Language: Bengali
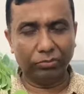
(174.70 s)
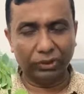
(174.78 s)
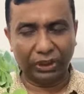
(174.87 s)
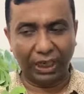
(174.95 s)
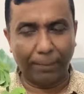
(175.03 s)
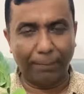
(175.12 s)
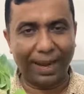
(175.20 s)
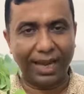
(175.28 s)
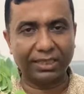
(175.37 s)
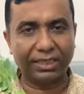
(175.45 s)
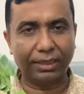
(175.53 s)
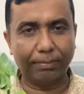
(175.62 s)
শিল্পে
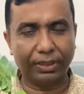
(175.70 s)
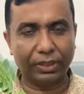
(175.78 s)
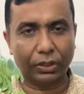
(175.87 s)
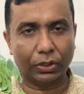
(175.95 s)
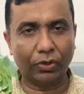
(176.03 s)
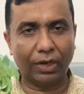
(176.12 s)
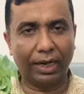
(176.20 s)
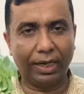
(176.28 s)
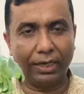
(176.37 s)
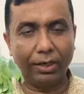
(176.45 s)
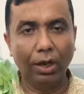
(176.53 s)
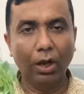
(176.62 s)
আসছি বিশেষ করে
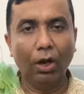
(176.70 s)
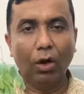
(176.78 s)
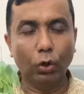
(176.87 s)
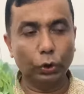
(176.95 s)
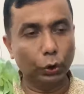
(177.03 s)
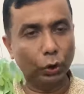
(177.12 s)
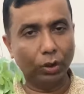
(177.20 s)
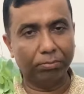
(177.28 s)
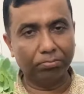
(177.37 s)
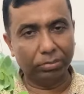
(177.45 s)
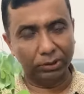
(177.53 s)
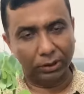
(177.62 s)
এই ওষুধ
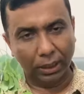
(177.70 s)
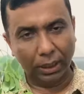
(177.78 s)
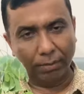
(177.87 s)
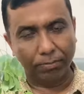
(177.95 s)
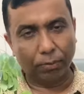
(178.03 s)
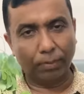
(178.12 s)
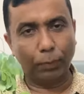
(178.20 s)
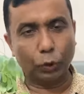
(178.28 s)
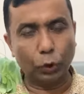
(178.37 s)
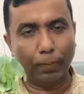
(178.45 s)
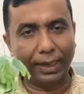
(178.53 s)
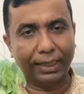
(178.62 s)

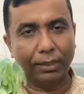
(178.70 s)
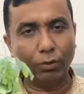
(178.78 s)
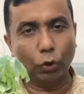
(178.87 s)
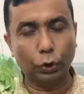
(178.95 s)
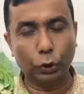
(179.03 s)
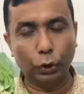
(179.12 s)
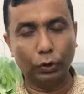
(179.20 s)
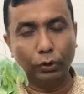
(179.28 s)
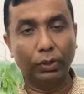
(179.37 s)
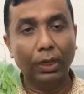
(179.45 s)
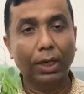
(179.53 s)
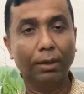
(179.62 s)
পশু পাখির ওষুধ
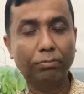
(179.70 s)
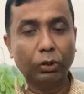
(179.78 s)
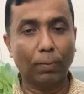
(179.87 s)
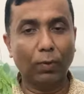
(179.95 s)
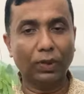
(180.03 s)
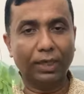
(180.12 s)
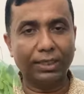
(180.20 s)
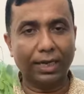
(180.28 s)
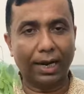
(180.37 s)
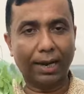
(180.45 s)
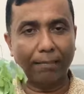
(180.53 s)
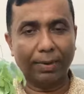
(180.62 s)
সম্বন্ধে
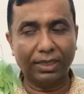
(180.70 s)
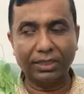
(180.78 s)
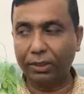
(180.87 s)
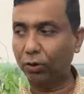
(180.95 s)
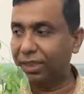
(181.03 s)
যারা আমরা যেগুলো